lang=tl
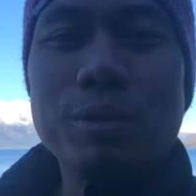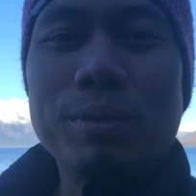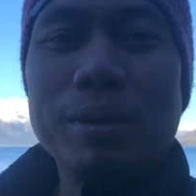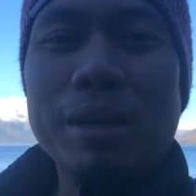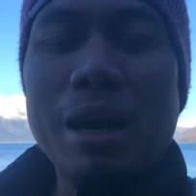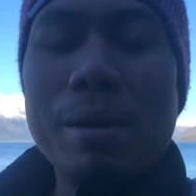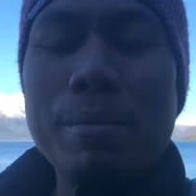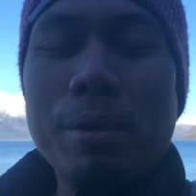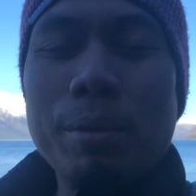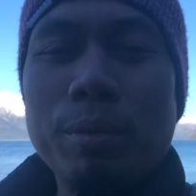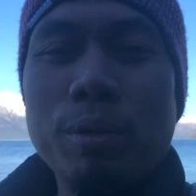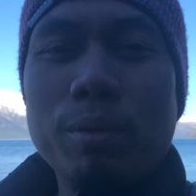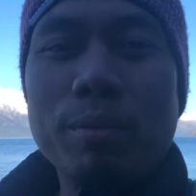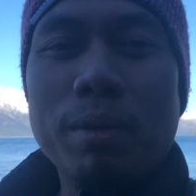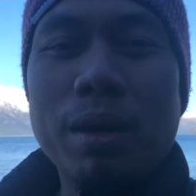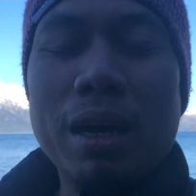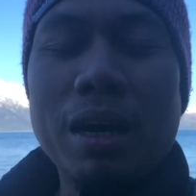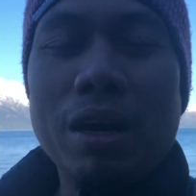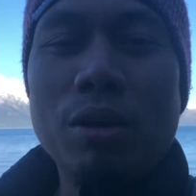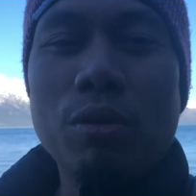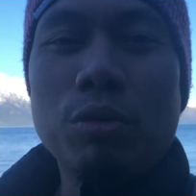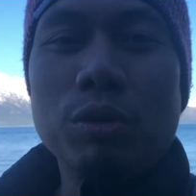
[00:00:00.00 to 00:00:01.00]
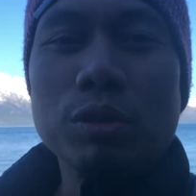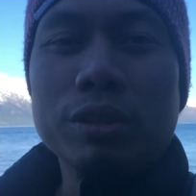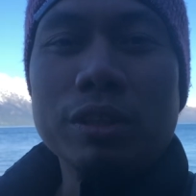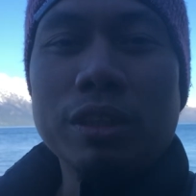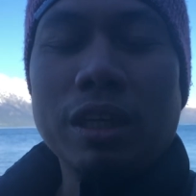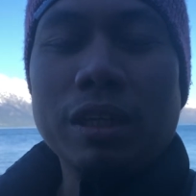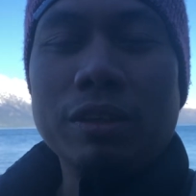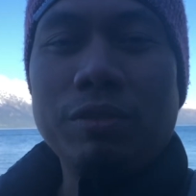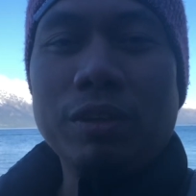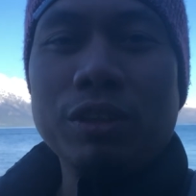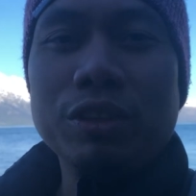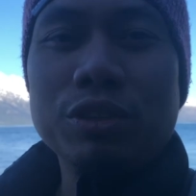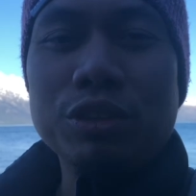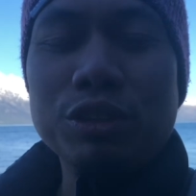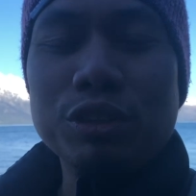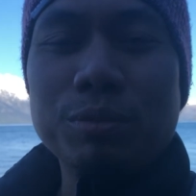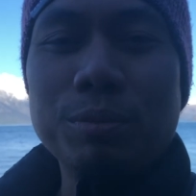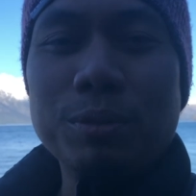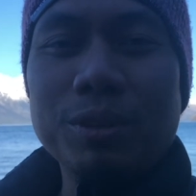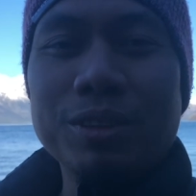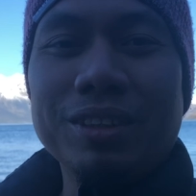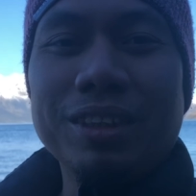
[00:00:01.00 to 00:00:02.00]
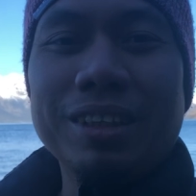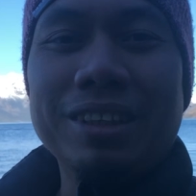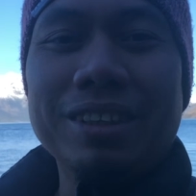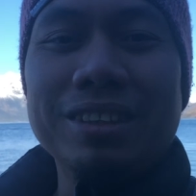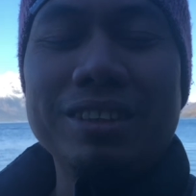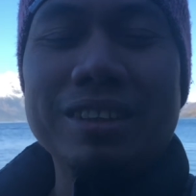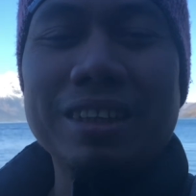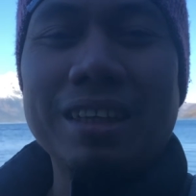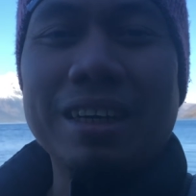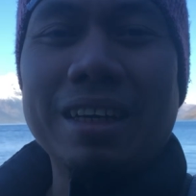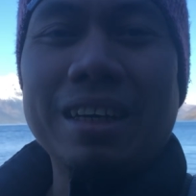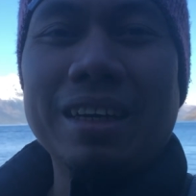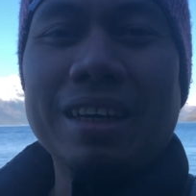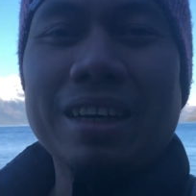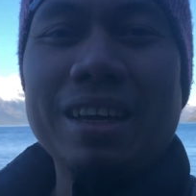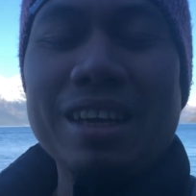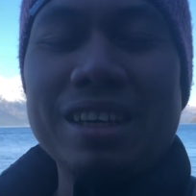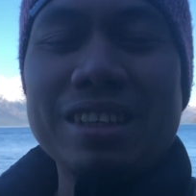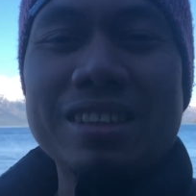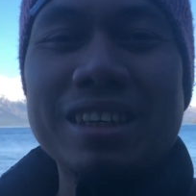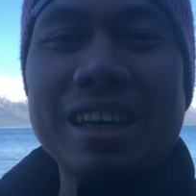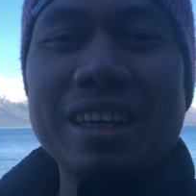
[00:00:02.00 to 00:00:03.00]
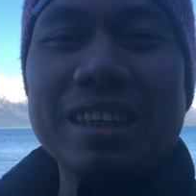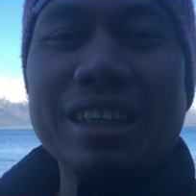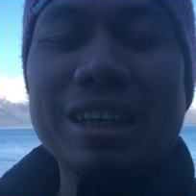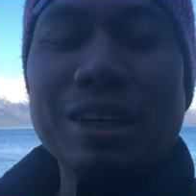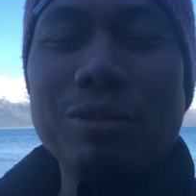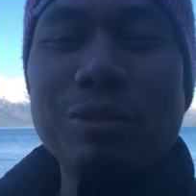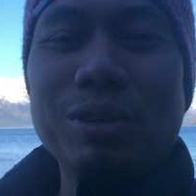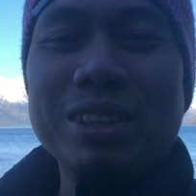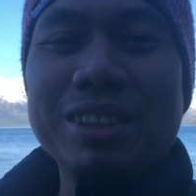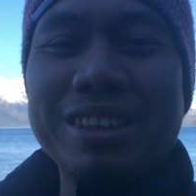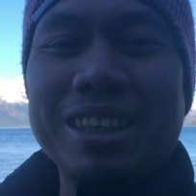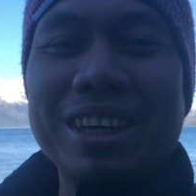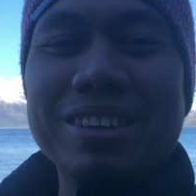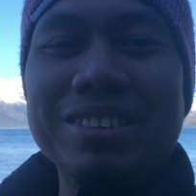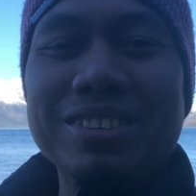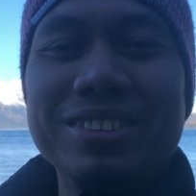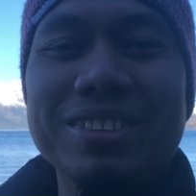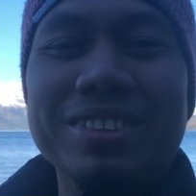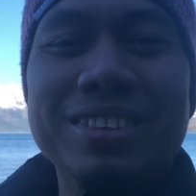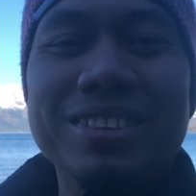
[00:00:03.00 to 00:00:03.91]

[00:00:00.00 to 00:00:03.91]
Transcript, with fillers: Madami pong mga water adventures po dito sa lakeside ng Queenstown.